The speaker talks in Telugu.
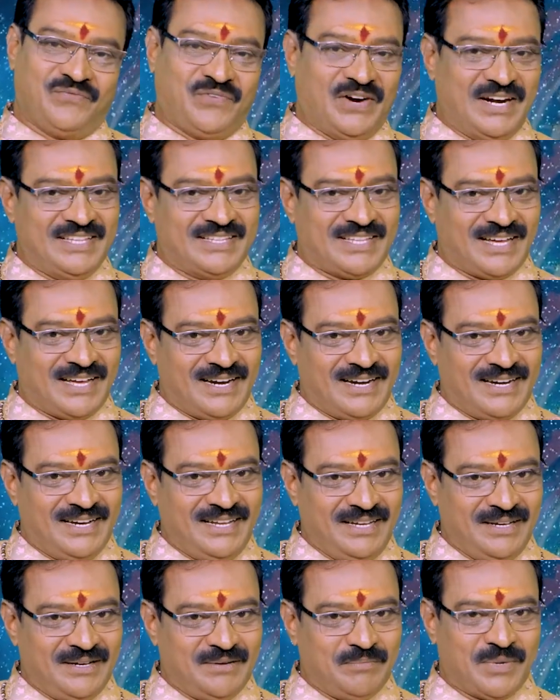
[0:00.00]

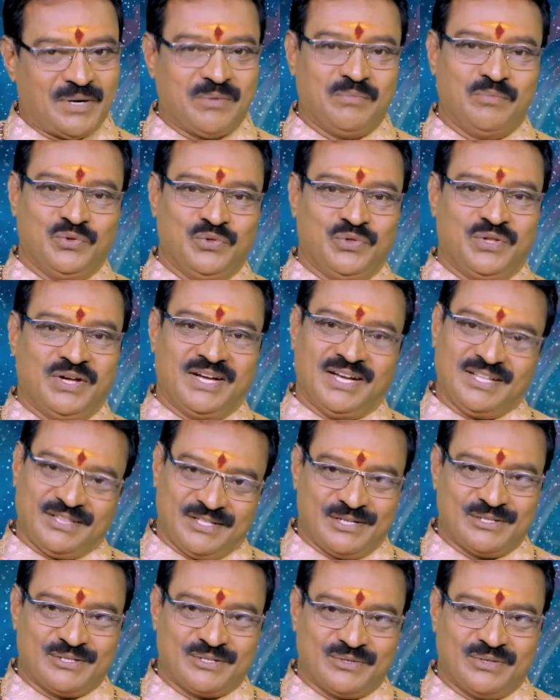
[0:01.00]
ఫలితాలని మనం ముందుగా
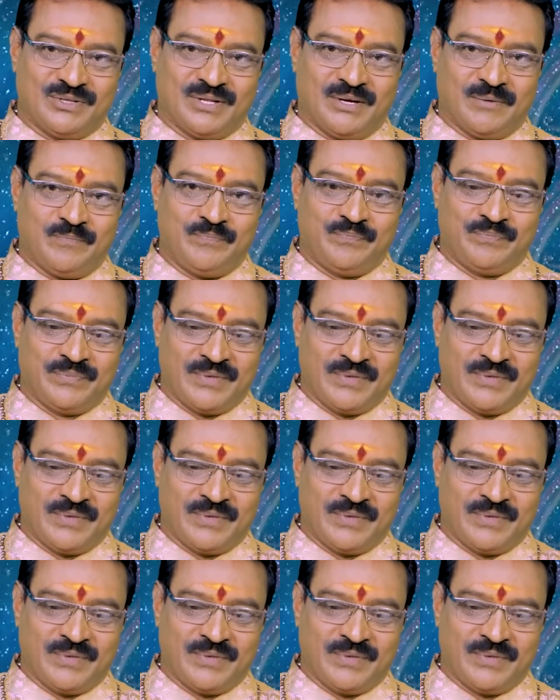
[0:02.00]
తెలుసుకుందాం